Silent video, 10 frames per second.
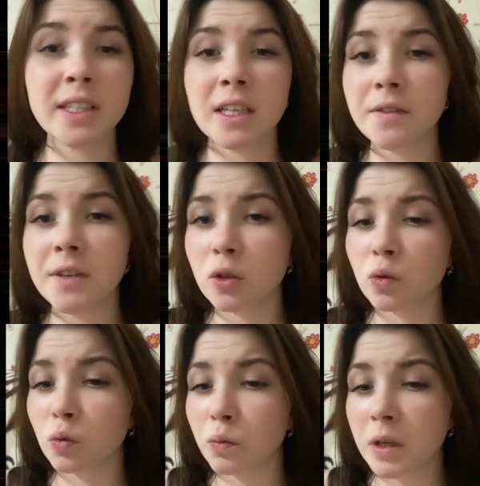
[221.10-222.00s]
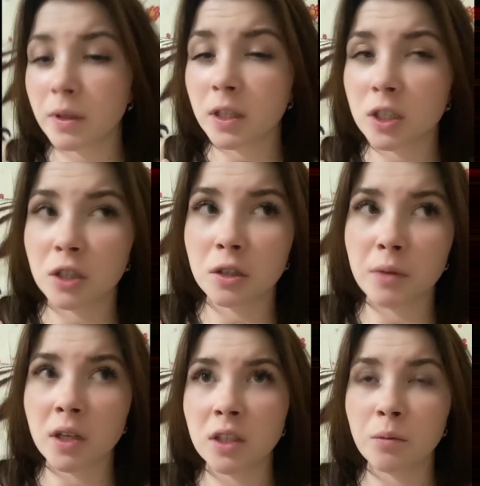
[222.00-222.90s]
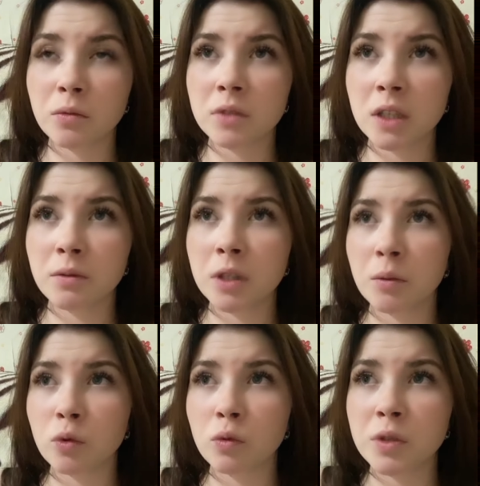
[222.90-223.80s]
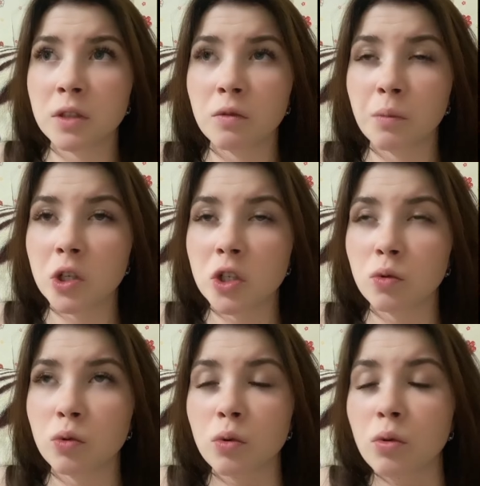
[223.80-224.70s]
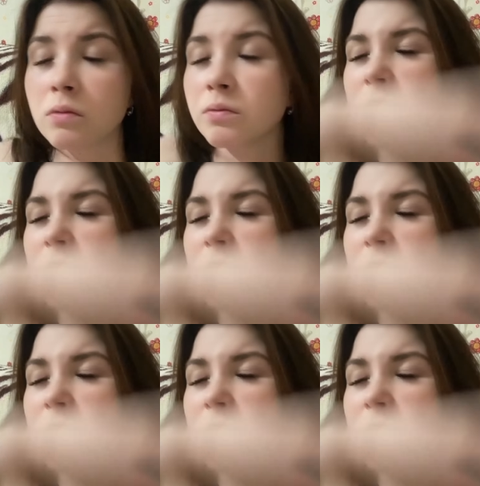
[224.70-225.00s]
верьте, не верьте, но у меня даже ебать, я, я, я могу без этого прожить до, до, до